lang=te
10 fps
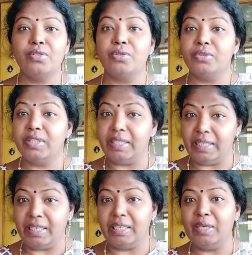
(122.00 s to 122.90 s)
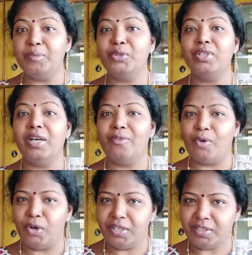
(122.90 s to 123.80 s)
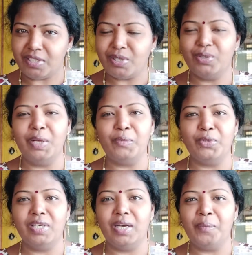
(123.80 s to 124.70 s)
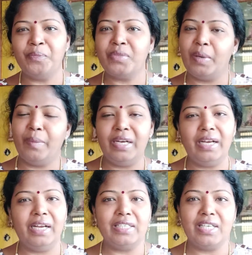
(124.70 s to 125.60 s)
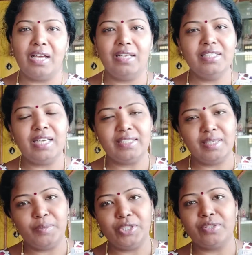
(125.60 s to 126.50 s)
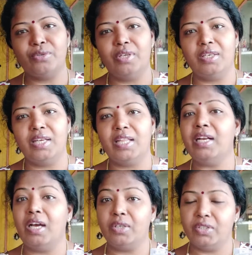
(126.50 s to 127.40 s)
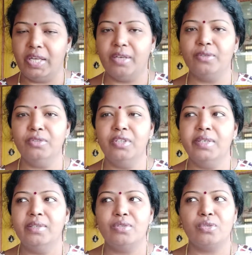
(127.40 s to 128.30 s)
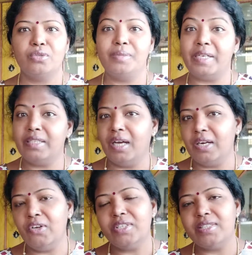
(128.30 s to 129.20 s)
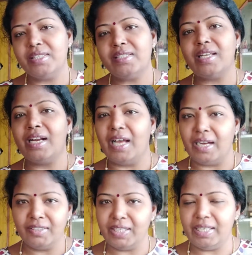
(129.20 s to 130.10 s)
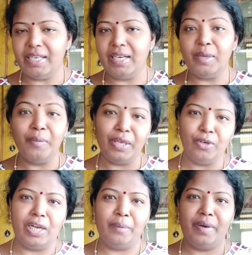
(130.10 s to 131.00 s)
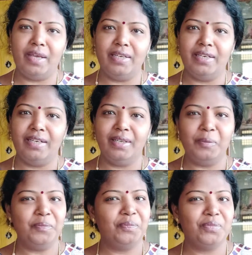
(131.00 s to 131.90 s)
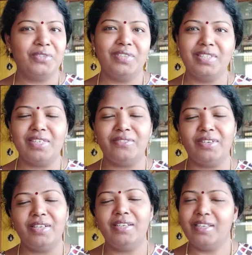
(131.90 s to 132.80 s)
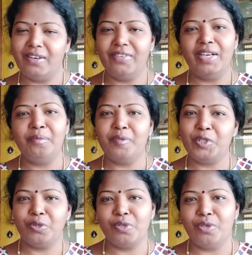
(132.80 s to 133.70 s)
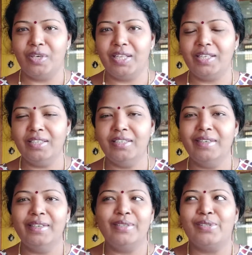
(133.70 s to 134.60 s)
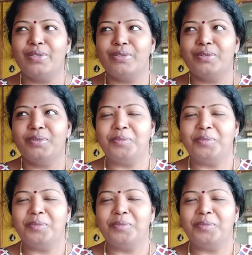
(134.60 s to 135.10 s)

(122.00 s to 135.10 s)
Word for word: సో దీనికన్నా ముందుగా వాటర్ తీసుకునే ముందుగా మరి నేను నా ఛాలెంజ్ యాక్సెప్ట్ చేసుకున్నాను కదా నాకు నేను సో మరి దానిలో రిజల్ట్స్ నాకు తెలియాలి మీకు కనపడాలి అంటే ఫస్ట్ ఆఫ్ ఆల్ నా వెయిట్ చూసుకోవాలి కదా సో